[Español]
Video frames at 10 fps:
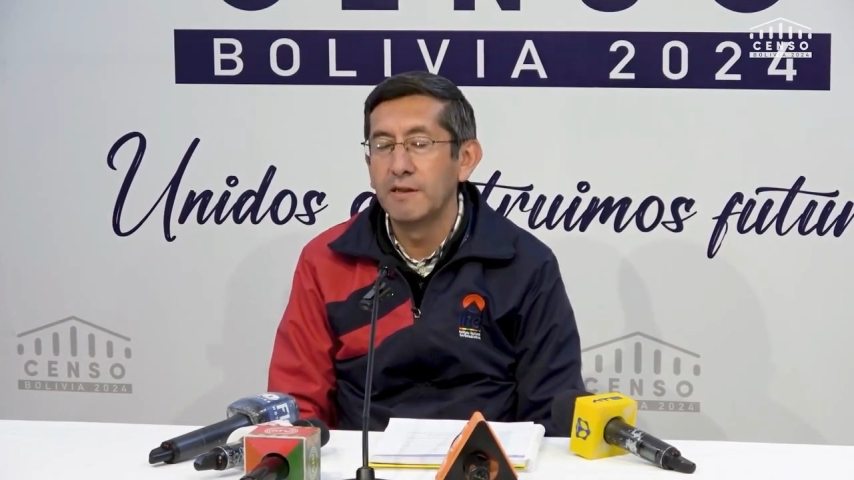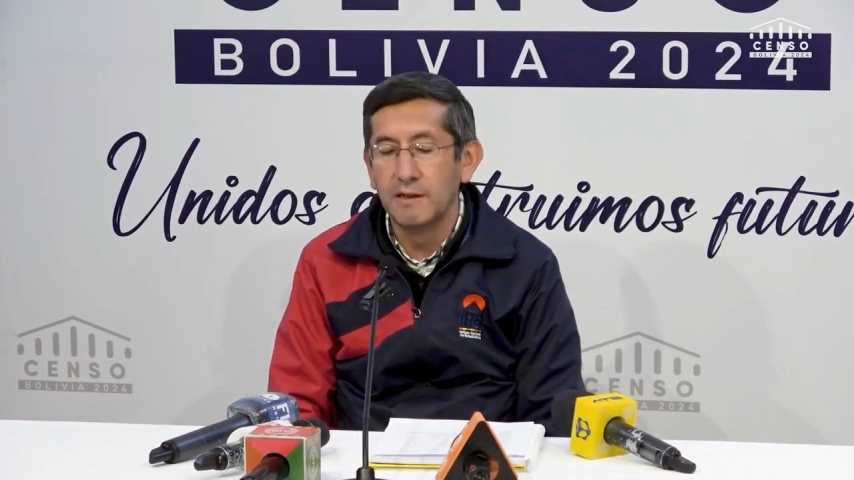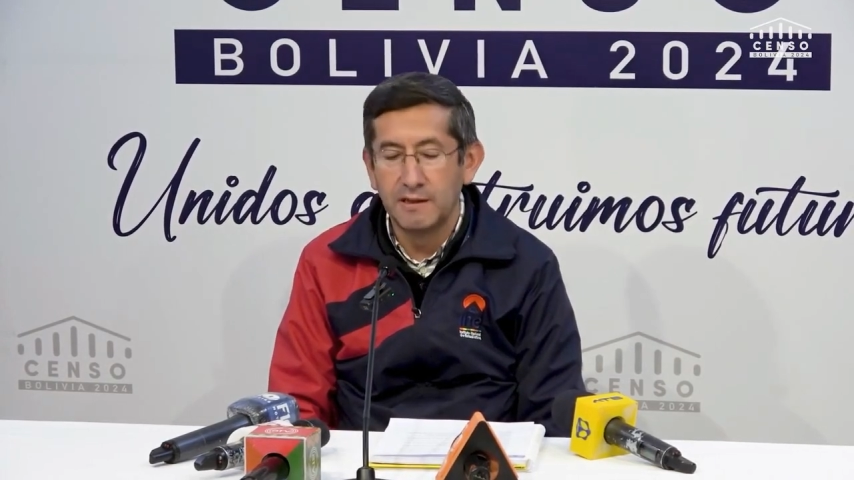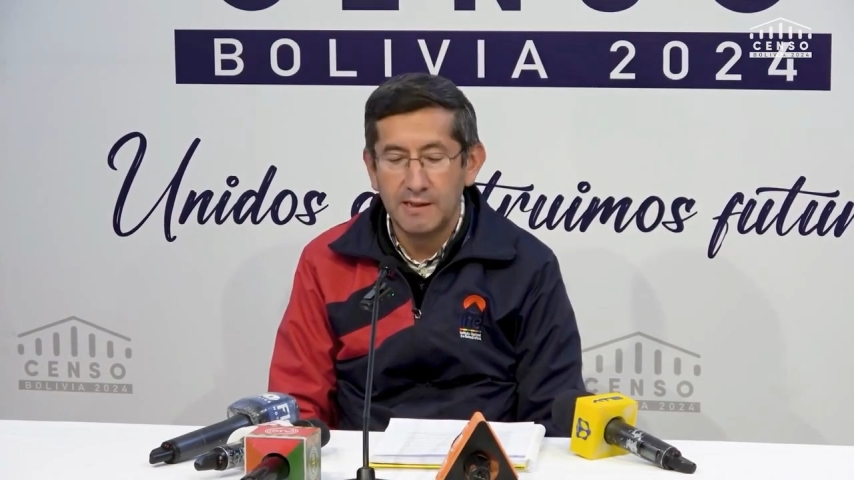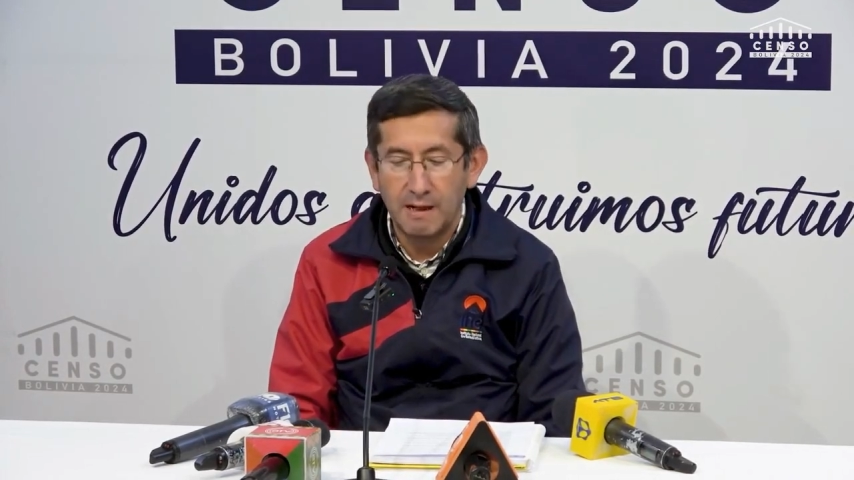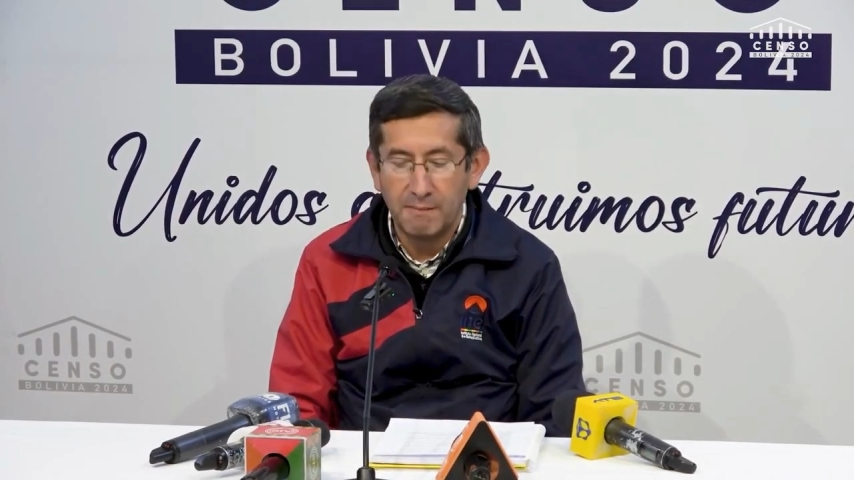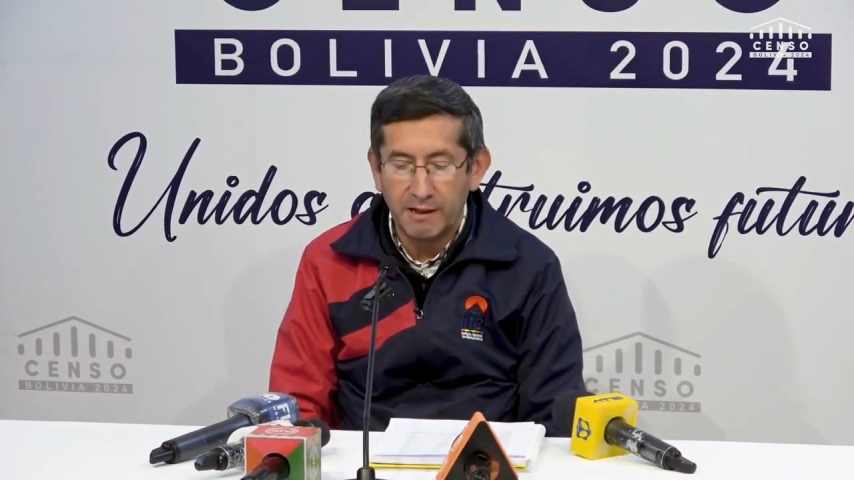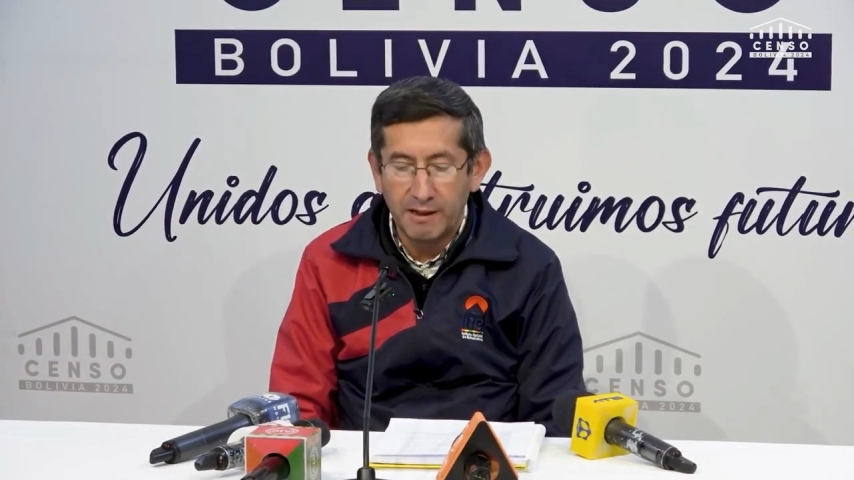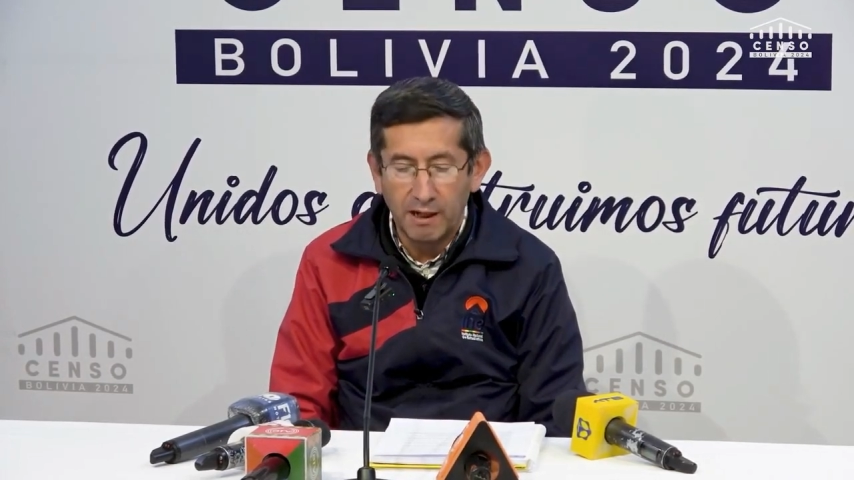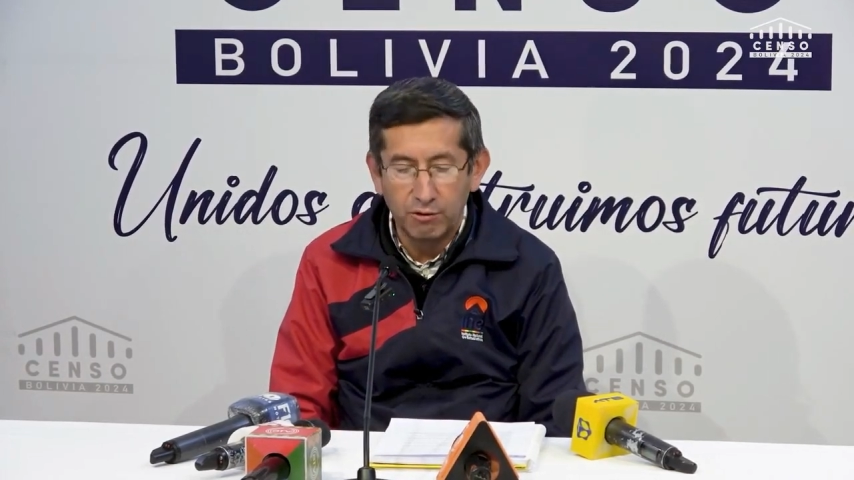quienes han
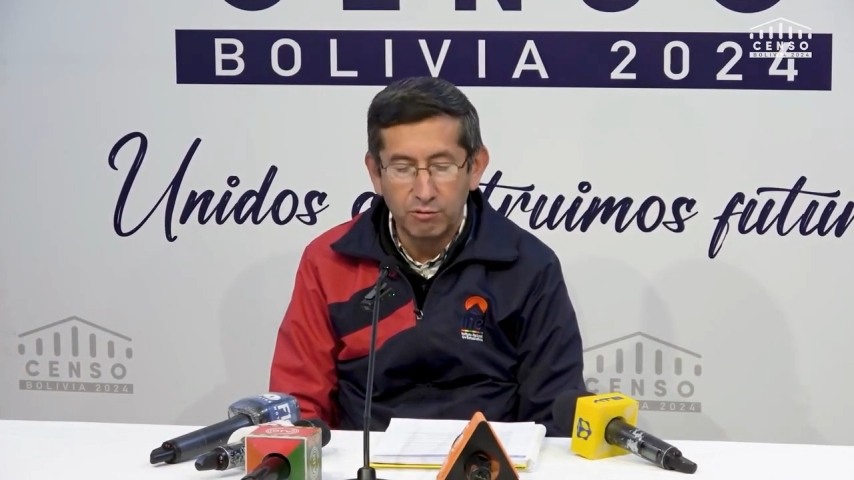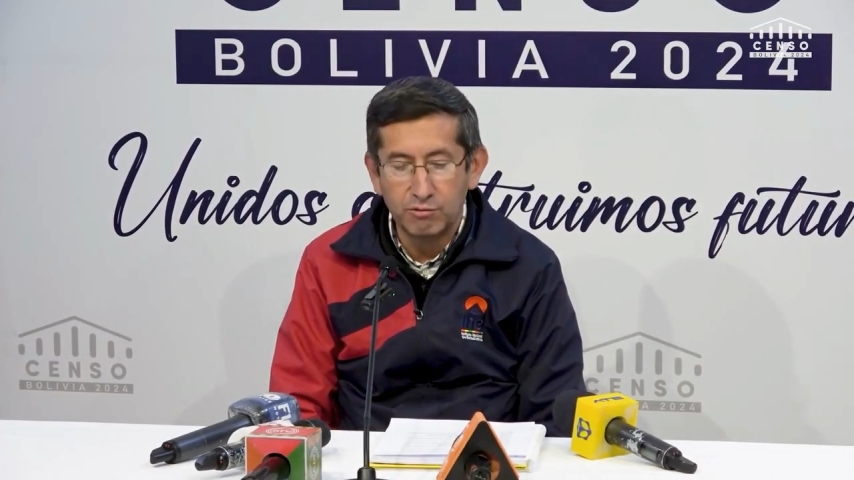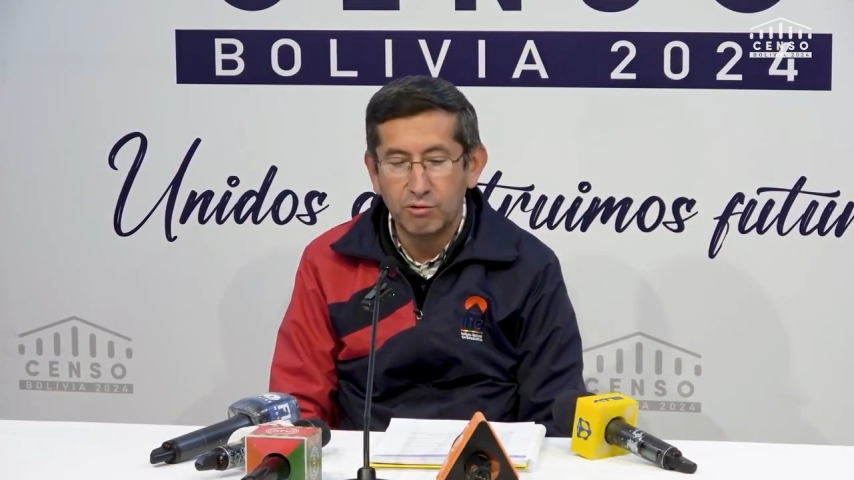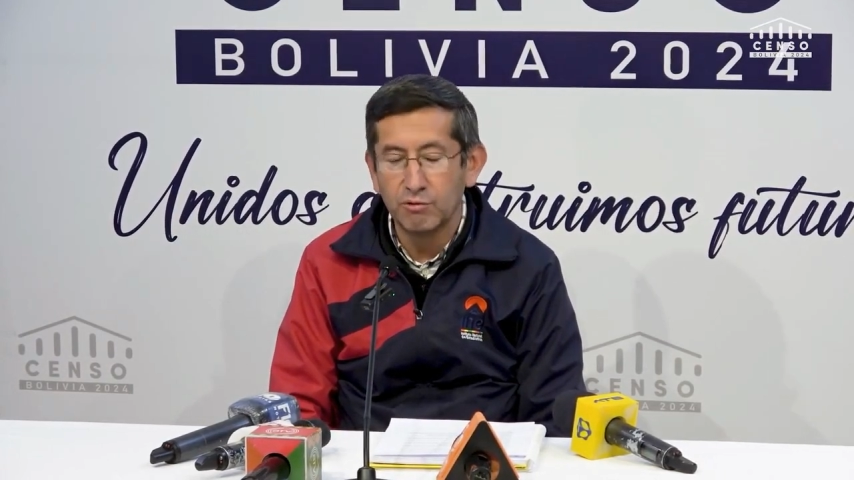mandado un